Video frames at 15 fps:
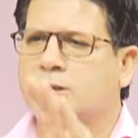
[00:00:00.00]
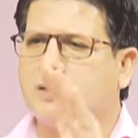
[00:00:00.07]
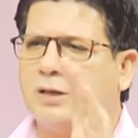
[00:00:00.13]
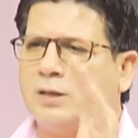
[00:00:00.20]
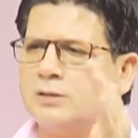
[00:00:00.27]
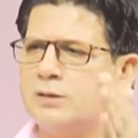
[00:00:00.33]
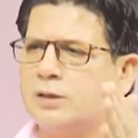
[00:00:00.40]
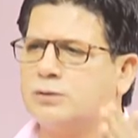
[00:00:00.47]
के
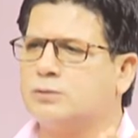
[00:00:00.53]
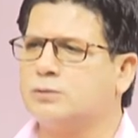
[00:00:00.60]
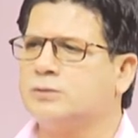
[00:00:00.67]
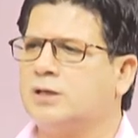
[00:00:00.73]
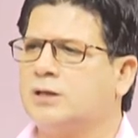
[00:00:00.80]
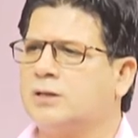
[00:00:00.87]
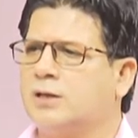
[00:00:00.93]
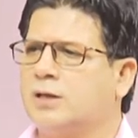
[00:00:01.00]
अंदर
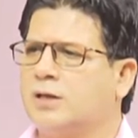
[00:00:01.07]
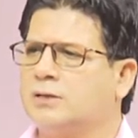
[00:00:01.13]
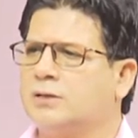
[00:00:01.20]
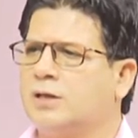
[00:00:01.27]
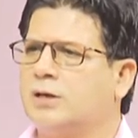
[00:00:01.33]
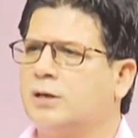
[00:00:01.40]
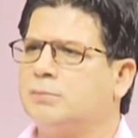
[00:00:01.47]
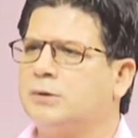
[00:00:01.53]
सूजन का आ
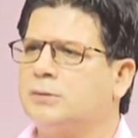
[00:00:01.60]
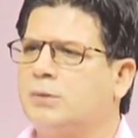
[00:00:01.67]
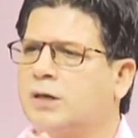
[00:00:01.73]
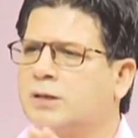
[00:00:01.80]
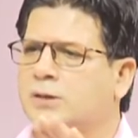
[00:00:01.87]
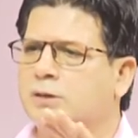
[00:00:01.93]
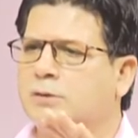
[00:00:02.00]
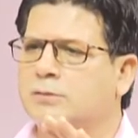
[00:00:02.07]
जाना
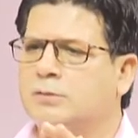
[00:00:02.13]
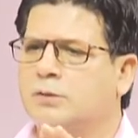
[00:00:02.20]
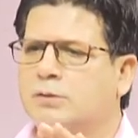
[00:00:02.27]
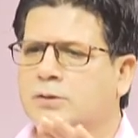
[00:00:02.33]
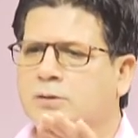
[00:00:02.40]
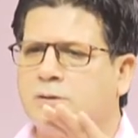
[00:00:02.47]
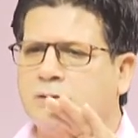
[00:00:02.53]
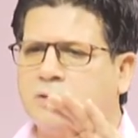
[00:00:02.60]
बीमारी
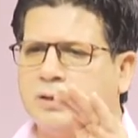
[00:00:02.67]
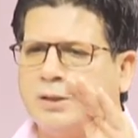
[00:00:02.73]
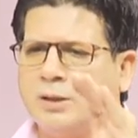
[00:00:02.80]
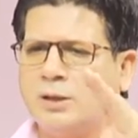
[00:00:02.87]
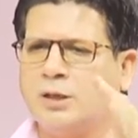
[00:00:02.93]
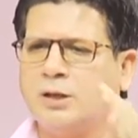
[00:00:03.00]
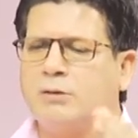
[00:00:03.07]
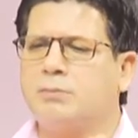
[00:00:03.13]
ये
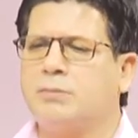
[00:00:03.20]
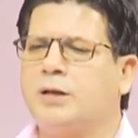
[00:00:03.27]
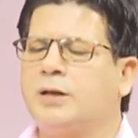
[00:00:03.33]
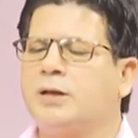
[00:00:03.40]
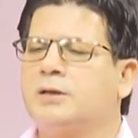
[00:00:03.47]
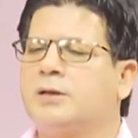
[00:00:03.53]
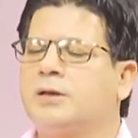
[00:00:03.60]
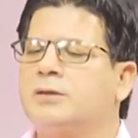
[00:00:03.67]

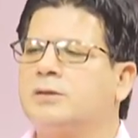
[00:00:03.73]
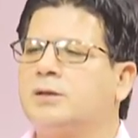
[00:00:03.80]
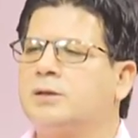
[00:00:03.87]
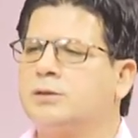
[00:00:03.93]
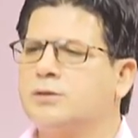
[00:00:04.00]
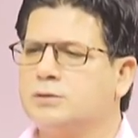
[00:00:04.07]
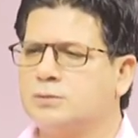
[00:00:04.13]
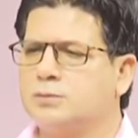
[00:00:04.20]
ब्रेन के अंदर
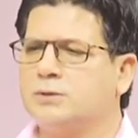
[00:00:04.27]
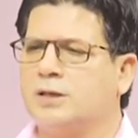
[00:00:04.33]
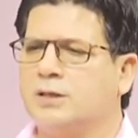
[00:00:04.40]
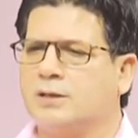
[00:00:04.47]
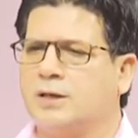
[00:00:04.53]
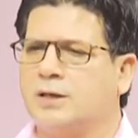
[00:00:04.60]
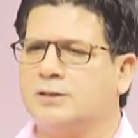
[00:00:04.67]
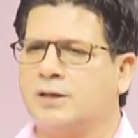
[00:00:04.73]
सूजन
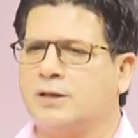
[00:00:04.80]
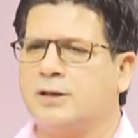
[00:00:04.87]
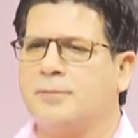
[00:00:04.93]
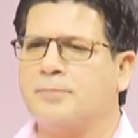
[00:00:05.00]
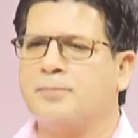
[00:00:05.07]
का आ जाना